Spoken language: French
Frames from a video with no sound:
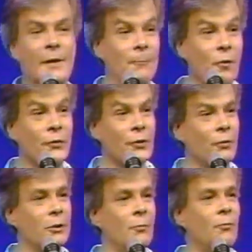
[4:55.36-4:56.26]
Je pas
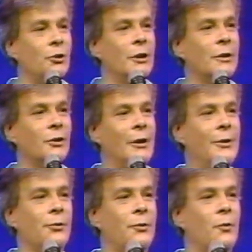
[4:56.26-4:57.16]
vous autres, là, moi,
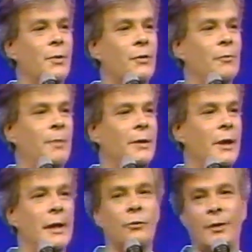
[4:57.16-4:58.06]
j'ai le don de tomber sur le
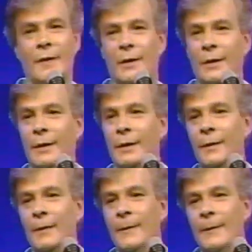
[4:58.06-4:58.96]
panier avec la roue désalignée.